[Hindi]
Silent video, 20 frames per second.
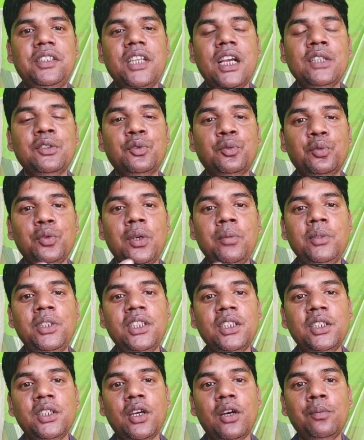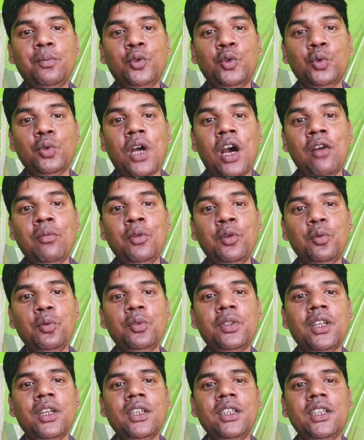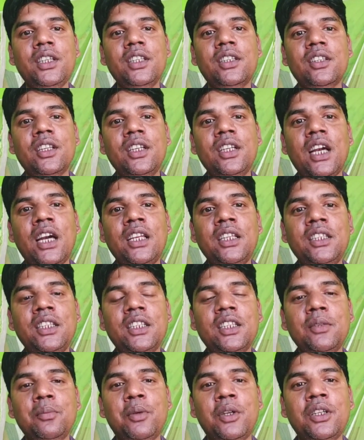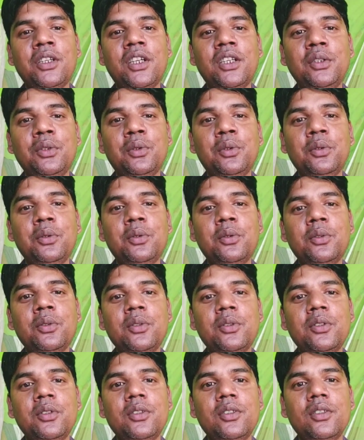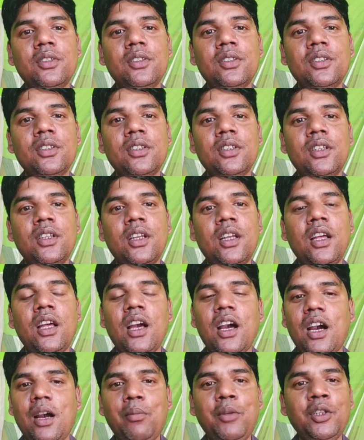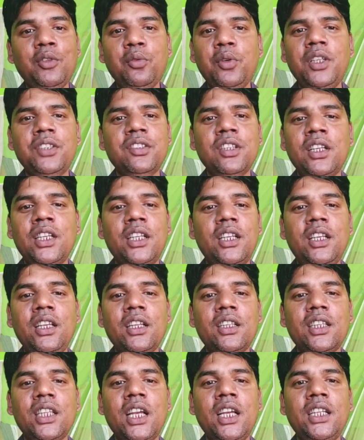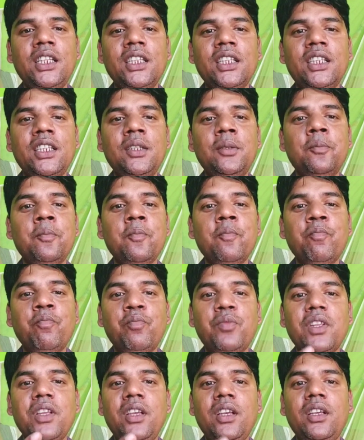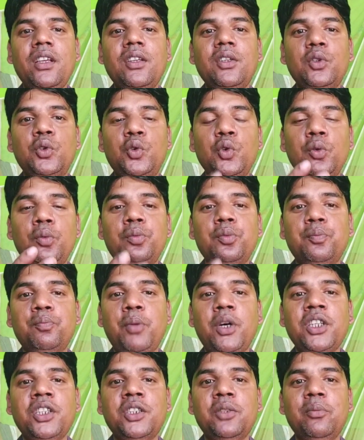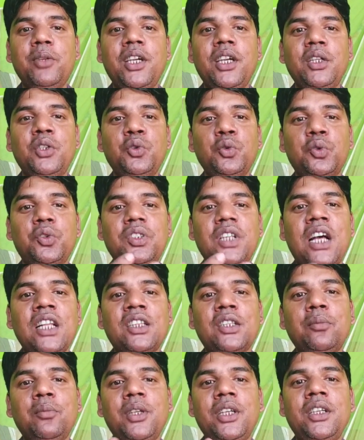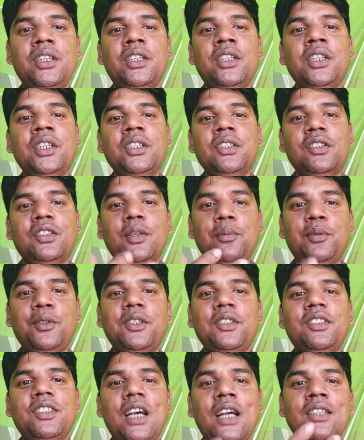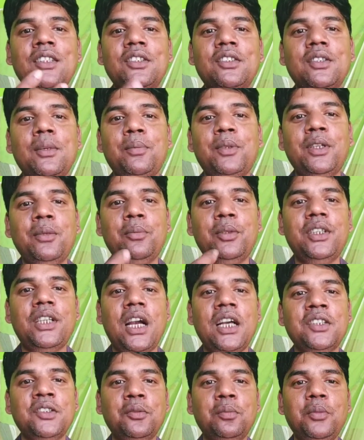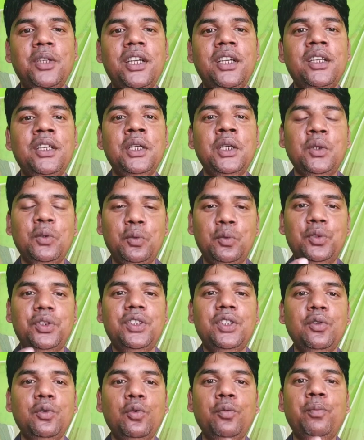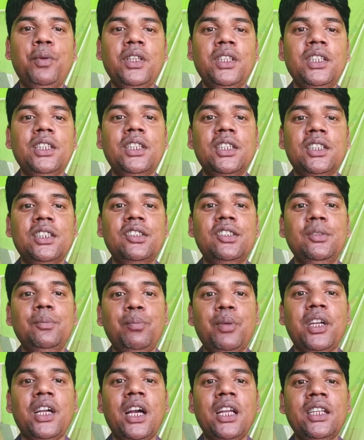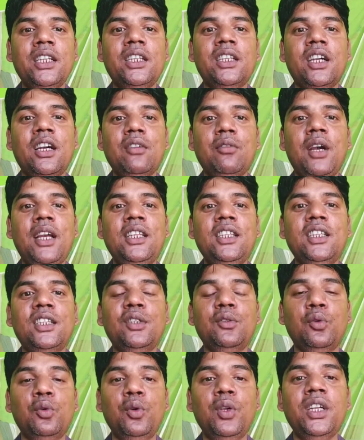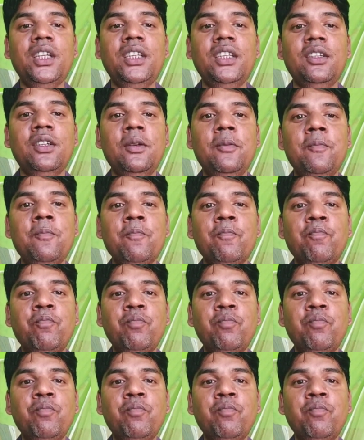या स्वयं जी की अब चुनाव में उतरने की तैयारी जी की बन गई हो हमें तो ऐसा नहीं लगता है जी की जो पक्ष में है जो साथ में है सबके साथ सबके विकास में है उसके ऊपर जी की किसी प्रकार की कार्रवाई जी की हो रही है